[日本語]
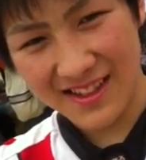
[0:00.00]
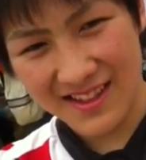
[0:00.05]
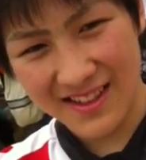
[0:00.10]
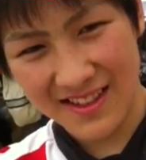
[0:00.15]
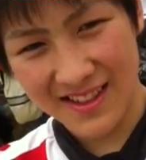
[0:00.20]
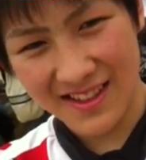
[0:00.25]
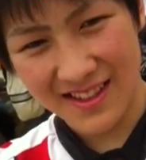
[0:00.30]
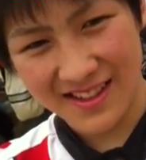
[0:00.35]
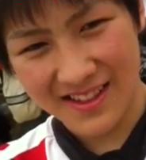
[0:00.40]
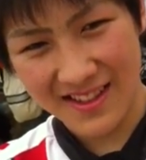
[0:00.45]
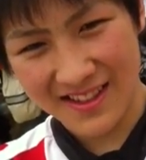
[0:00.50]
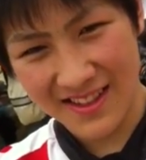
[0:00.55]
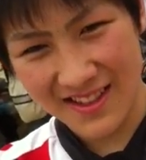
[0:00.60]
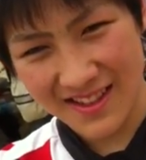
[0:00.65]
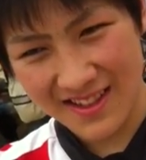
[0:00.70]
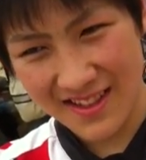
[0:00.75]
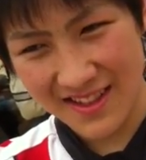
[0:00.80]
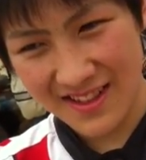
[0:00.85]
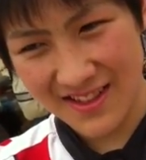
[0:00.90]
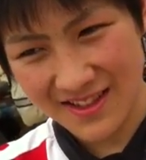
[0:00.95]
だったんですよね。
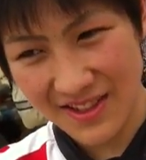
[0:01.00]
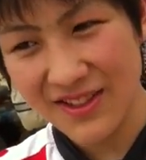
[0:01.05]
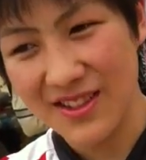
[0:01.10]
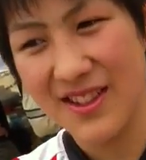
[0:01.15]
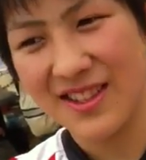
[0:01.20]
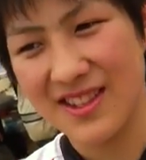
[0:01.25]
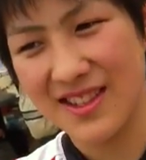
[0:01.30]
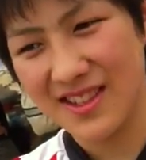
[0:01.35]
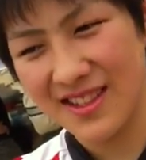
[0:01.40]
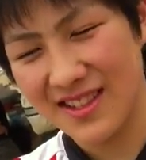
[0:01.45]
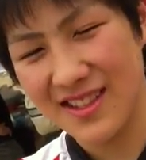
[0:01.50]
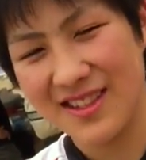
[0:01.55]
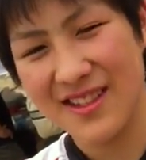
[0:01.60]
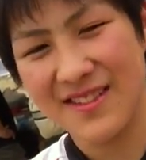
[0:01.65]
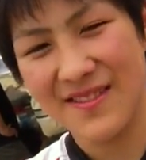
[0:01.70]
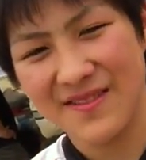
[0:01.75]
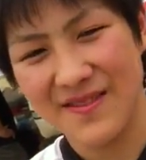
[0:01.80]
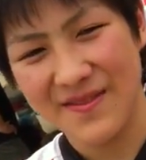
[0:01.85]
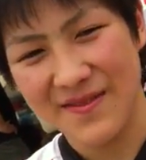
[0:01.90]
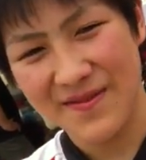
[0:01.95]
そうです。抜群に良
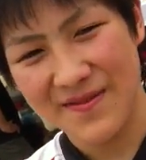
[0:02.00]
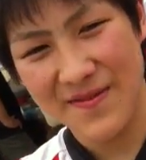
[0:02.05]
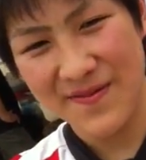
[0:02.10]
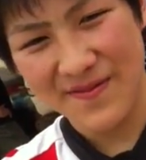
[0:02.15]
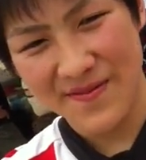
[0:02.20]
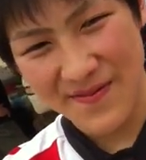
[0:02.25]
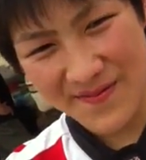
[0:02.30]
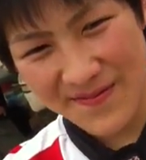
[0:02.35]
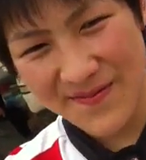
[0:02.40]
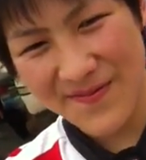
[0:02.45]
かったけども。はい。